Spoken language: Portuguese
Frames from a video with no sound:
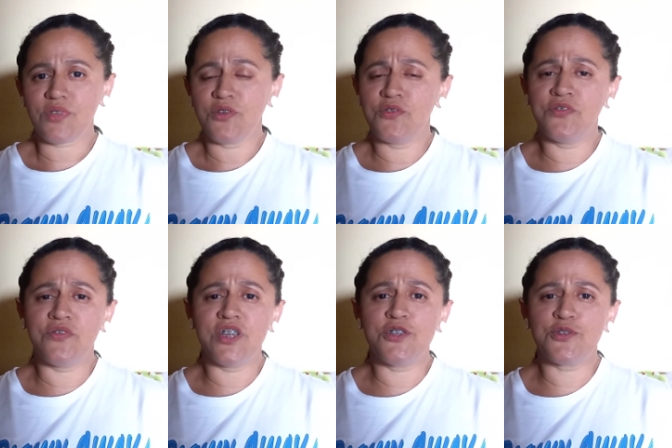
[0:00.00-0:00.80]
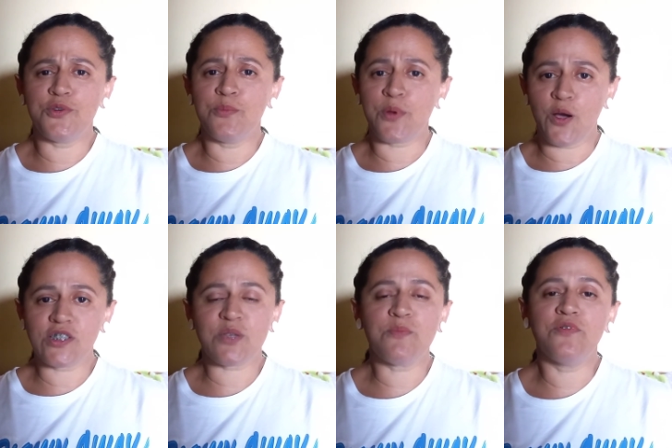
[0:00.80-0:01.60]
o vídeo, o
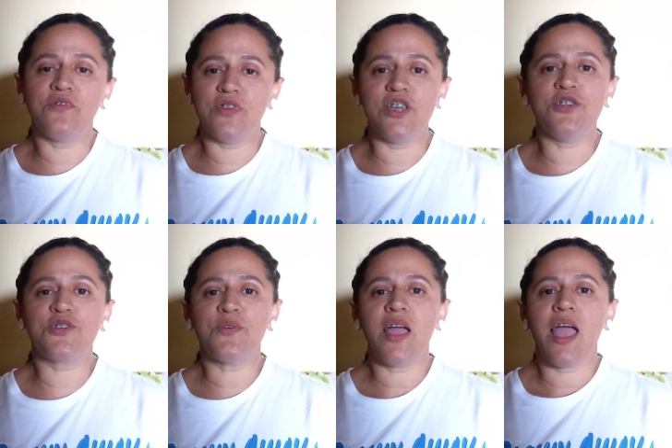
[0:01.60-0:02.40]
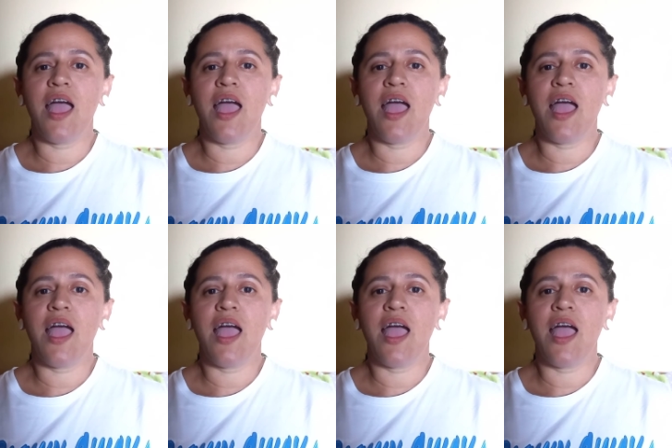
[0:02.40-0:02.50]
próximo vídeo,